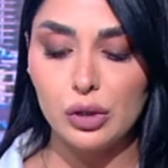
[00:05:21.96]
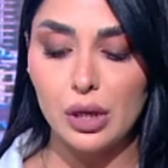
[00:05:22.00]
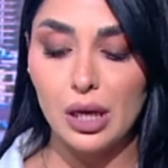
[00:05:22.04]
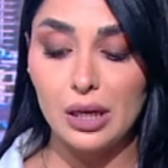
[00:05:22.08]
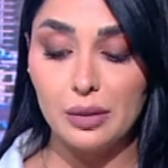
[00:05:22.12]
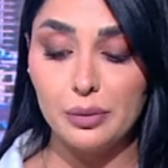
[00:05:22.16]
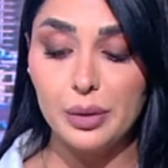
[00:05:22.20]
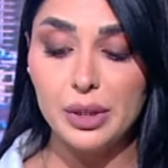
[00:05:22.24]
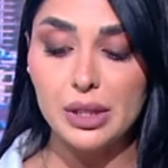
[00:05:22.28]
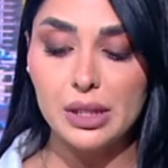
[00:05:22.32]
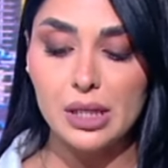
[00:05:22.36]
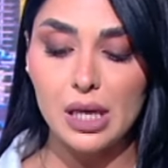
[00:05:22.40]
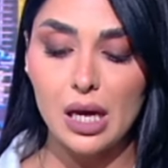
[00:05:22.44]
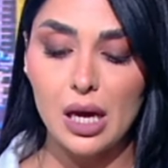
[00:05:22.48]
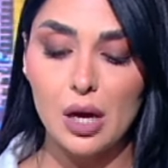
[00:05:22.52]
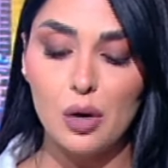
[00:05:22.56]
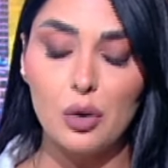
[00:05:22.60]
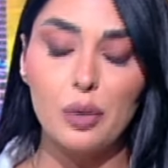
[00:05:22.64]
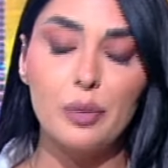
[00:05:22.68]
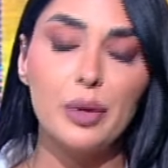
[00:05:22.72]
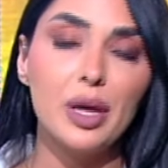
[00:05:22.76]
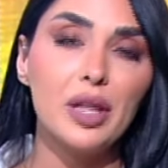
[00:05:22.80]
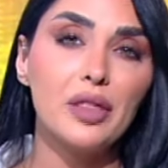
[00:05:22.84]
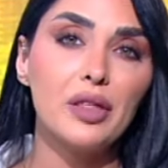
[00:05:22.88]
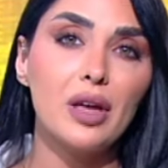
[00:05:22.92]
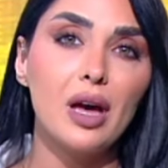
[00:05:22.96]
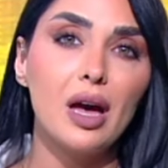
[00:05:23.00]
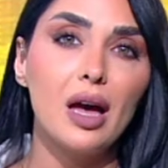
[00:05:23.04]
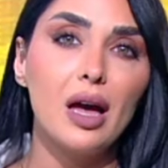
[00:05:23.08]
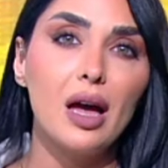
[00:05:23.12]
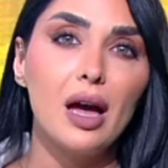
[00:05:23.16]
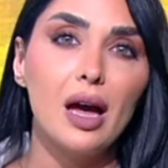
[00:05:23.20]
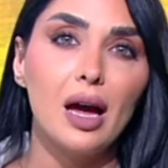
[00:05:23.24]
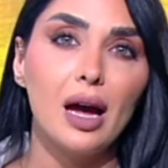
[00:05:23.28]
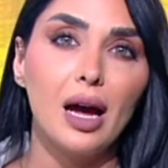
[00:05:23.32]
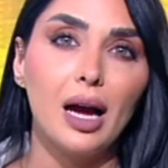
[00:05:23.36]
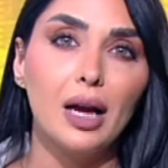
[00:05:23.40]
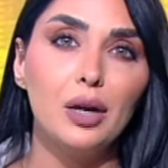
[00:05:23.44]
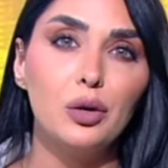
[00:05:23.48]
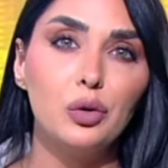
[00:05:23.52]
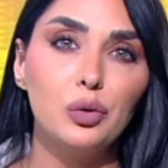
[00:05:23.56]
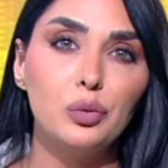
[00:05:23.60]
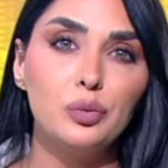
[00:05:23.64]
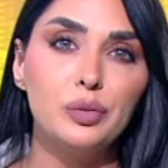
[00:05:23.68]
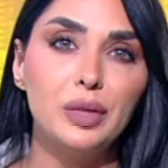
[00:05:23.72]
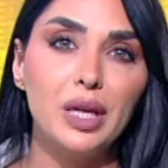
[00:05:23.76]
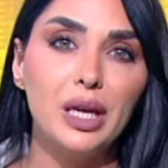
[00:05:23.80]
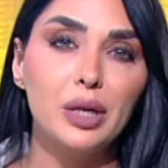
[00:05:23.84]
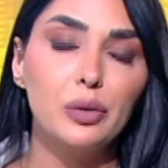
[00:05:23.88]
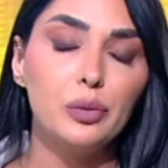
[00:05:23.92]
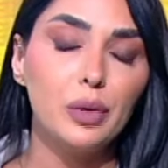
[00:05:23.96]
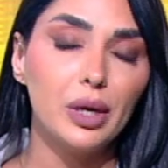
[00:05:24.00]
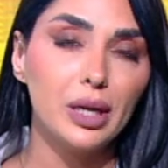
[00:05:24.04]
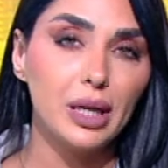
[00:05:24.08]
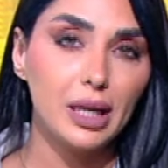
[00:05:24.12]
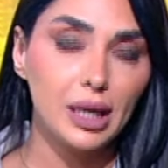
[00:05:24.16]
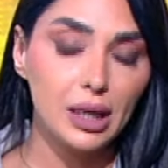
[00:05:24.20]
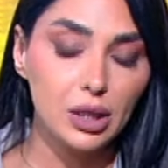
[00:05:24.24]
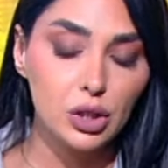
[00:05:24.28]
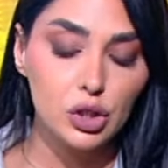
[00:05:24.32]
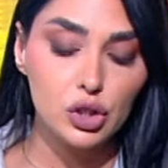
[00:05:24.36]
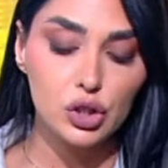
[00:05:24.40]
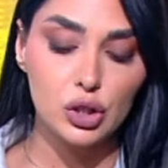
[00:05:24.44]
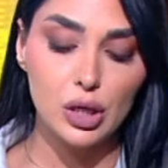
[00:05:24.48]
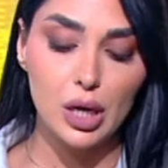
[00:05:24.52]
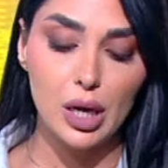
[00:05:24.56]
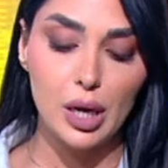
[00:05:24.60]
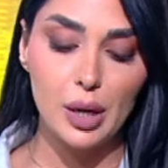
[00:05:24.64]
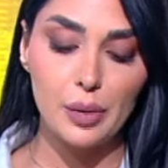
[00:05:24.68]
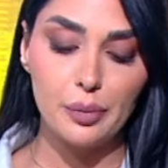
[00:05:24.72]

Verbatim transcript: المنطقة وماذا عن لبنان والخشية